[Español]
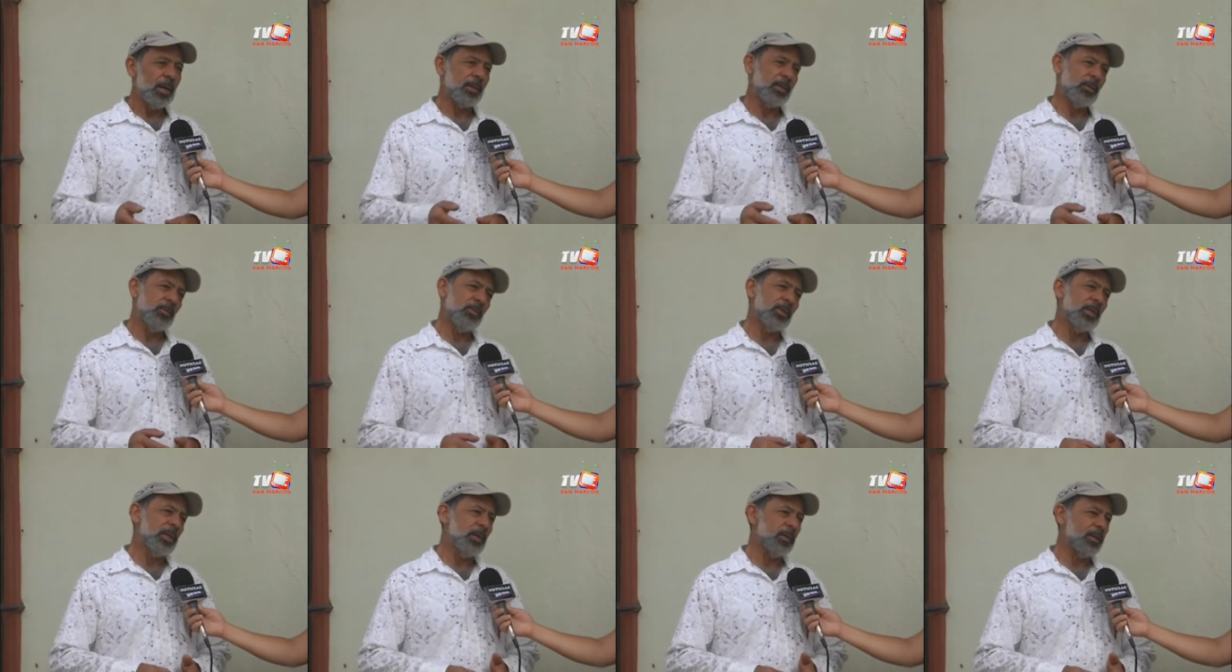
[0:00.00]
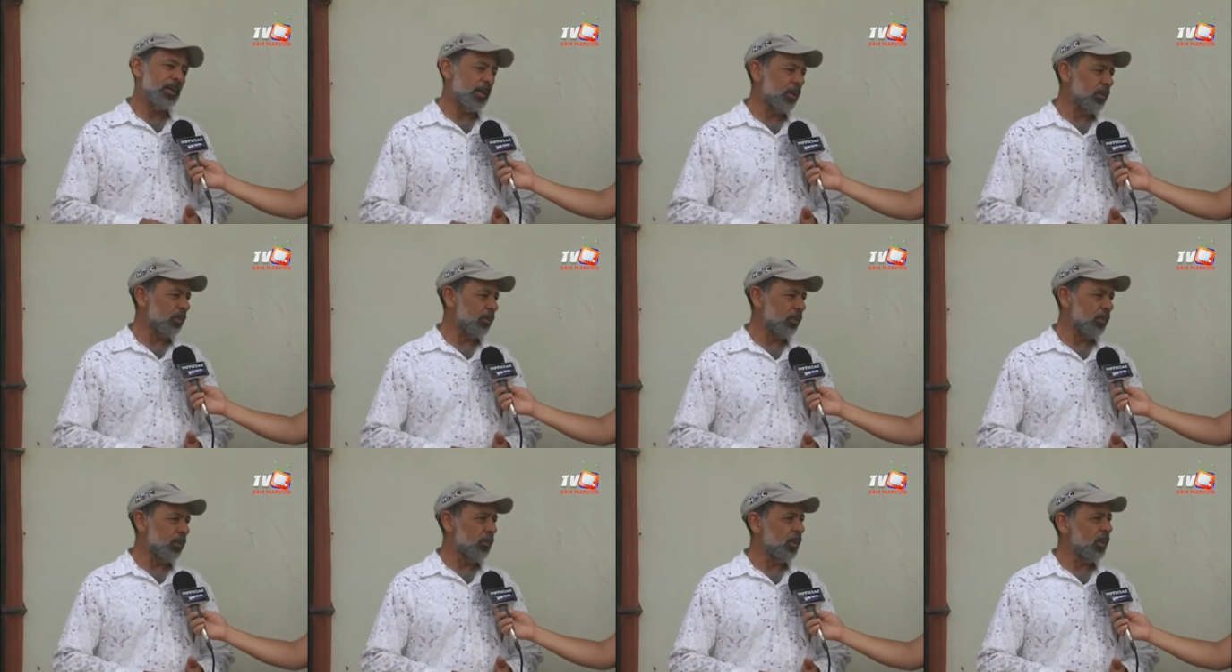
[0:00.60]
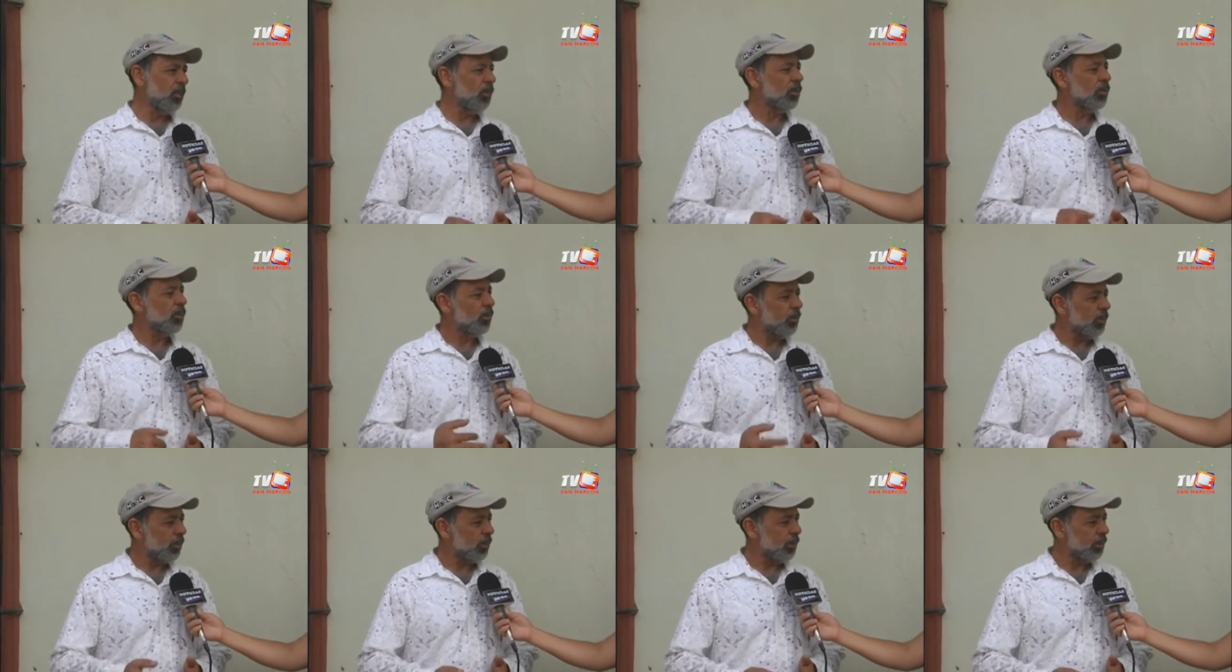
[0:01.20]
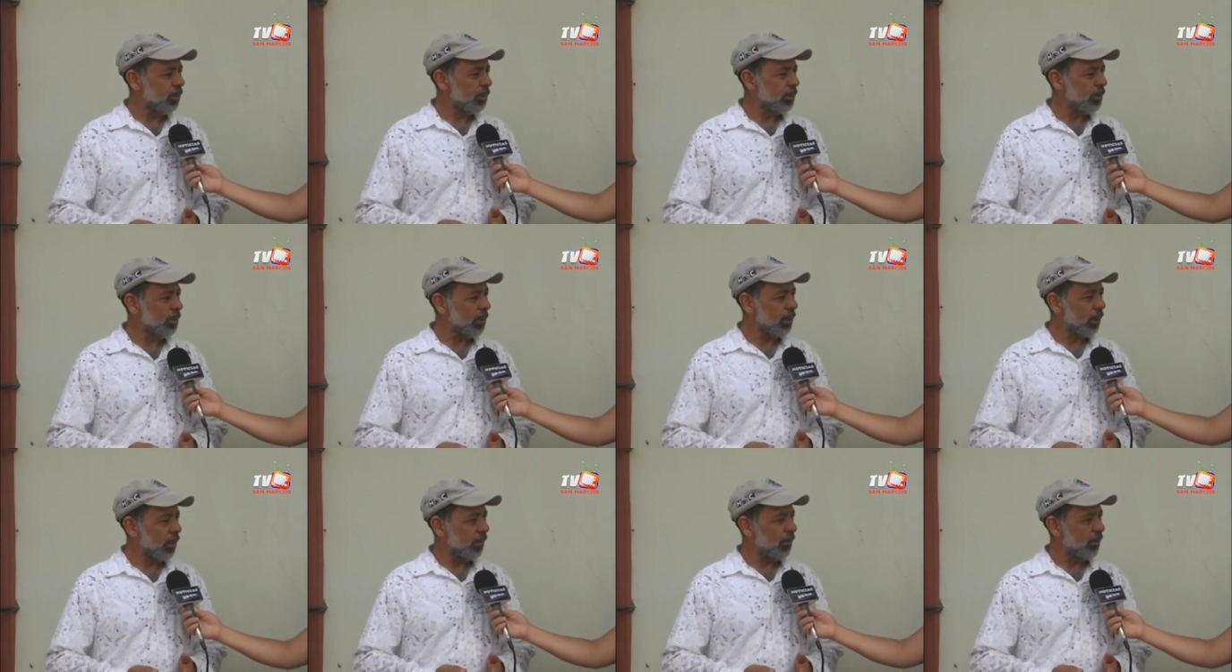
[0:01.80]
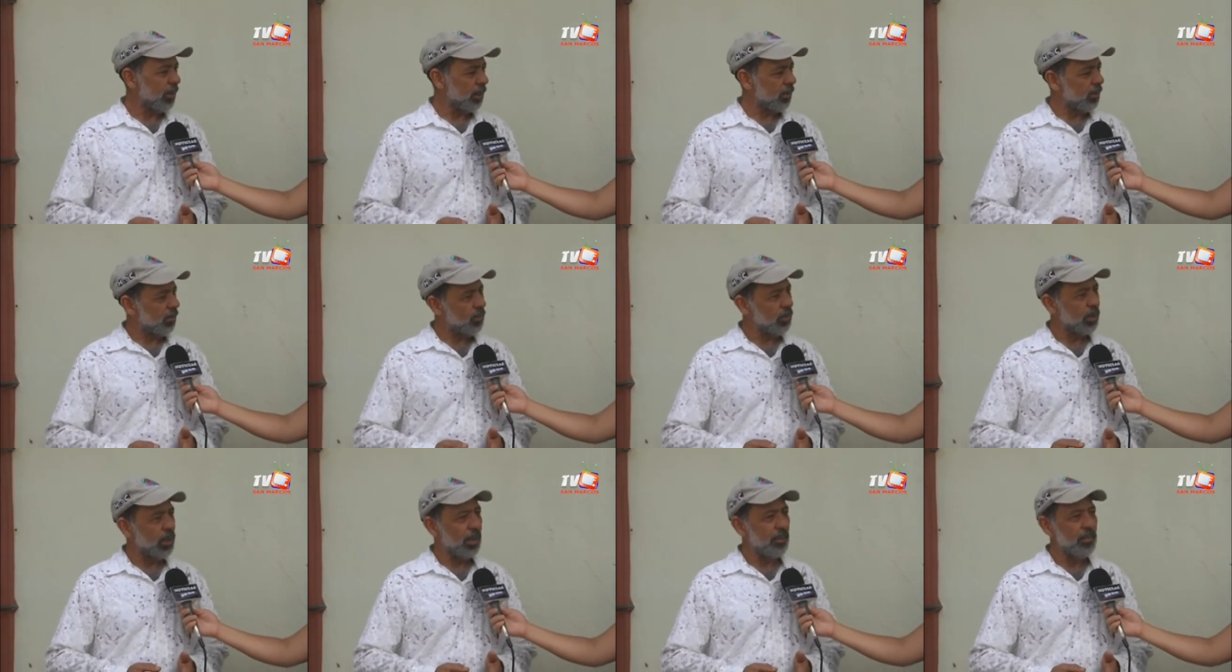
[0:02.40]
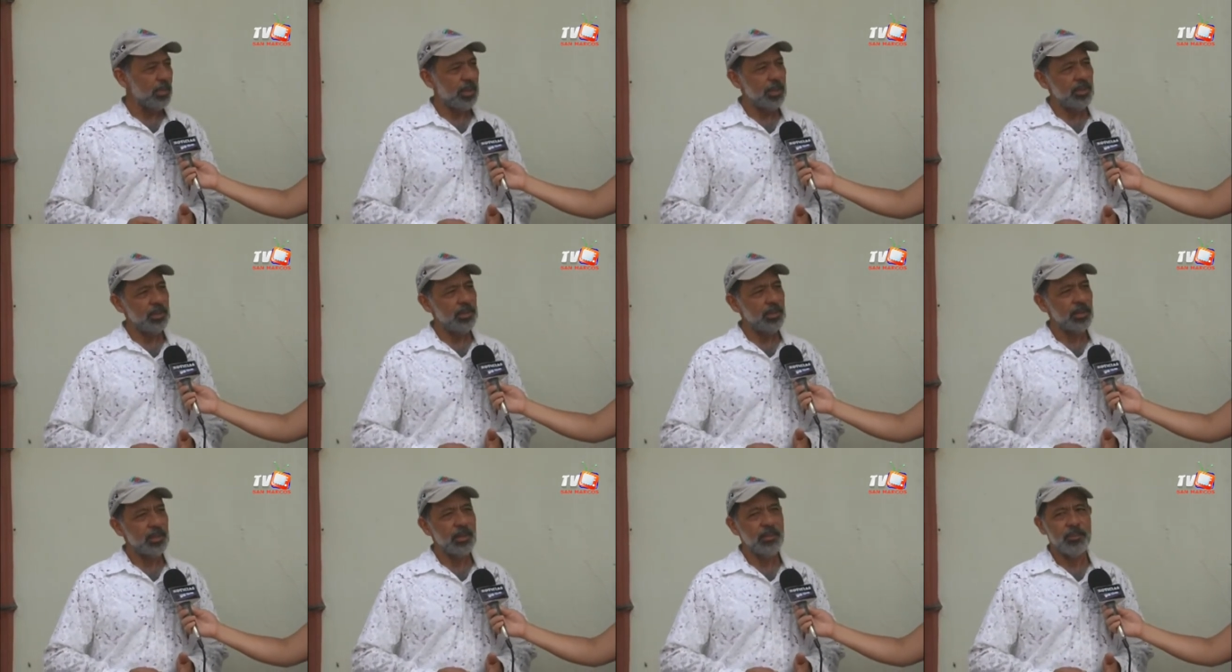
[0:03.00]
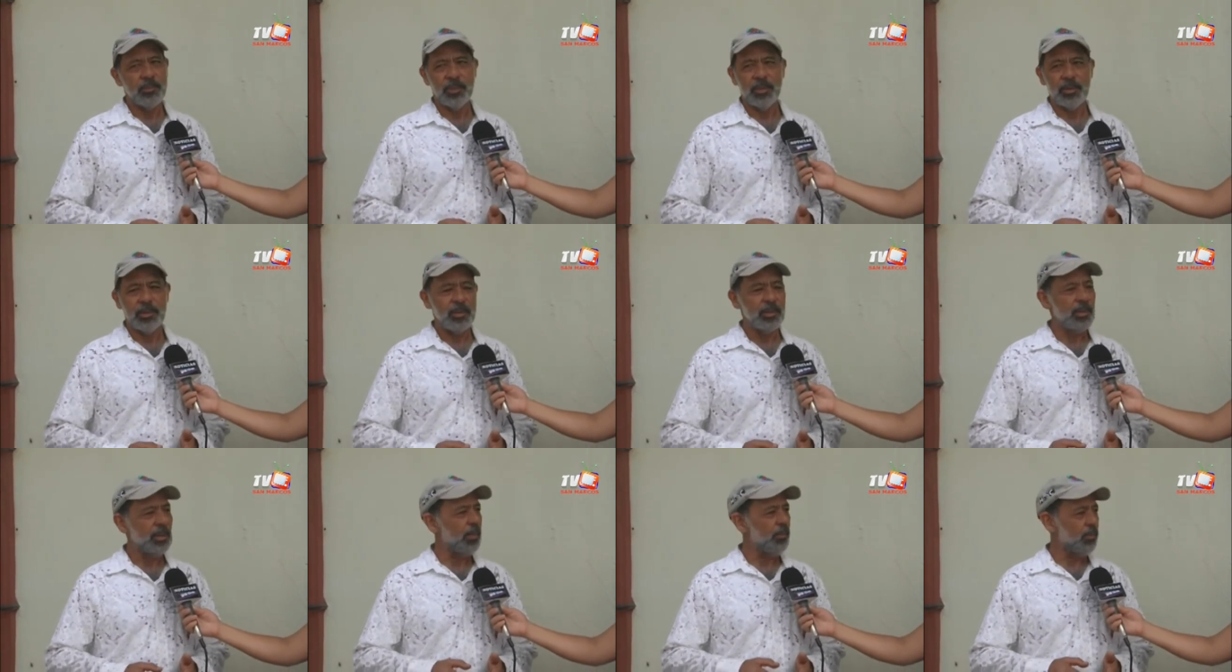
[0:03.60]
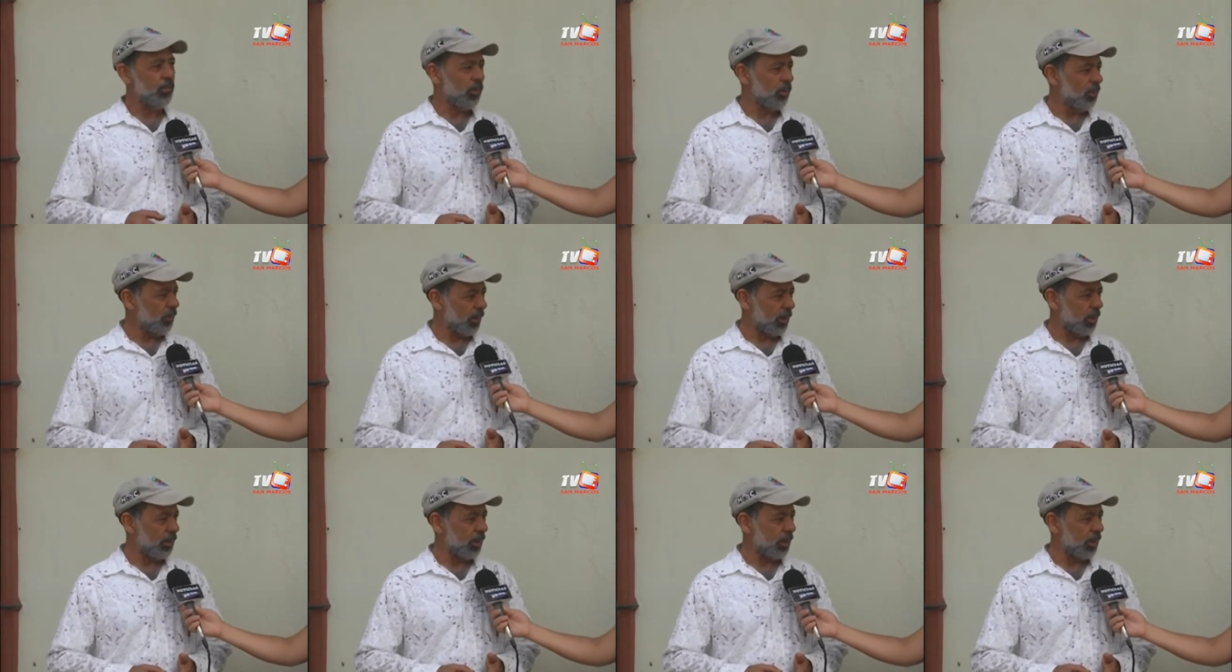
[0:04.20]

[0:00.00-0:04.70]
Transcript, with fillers: utilizando los mismos subproductos del café como la miel del café, la pulpa del